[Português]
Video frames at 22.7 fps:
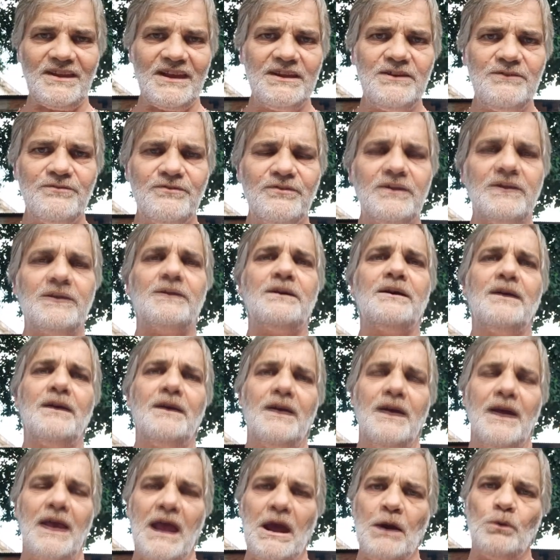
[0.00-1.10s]
enfim.
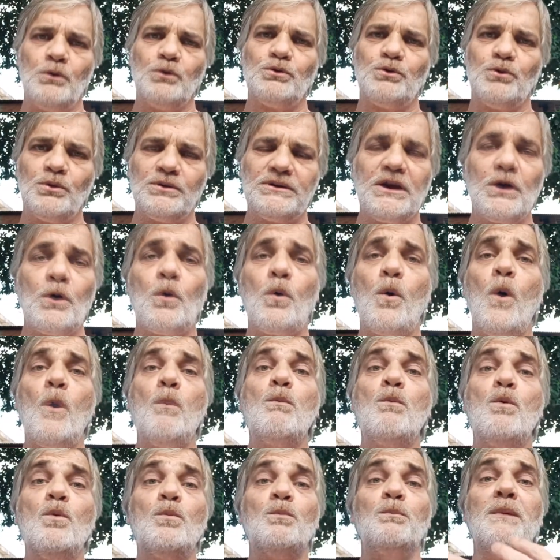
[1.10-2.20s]
É um Odu que
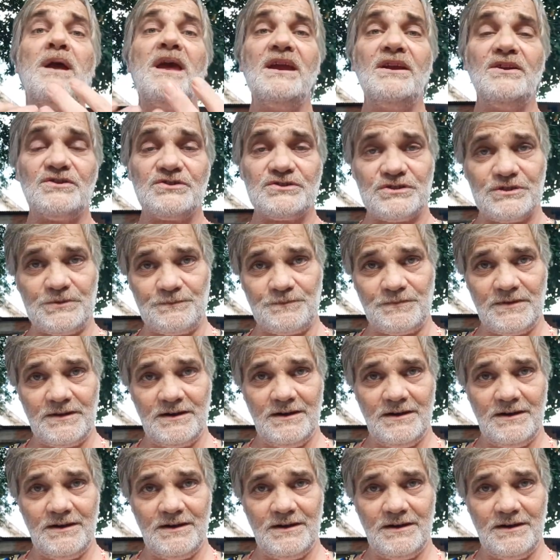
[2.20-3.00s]
comumente